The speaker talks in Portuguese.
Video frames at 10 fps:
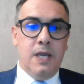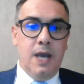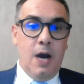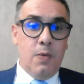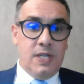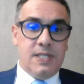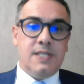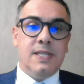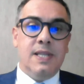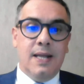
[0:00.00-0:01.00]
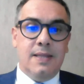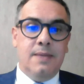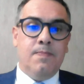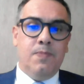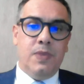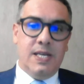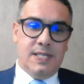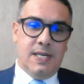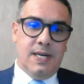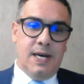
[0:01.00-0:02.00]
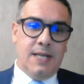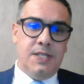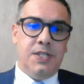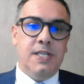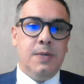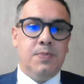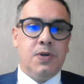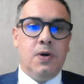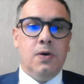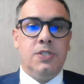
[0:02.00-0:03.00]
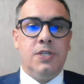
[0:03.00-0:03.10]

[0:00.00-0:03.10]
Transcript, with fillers: há uma necessidade dessa assistência psicológica.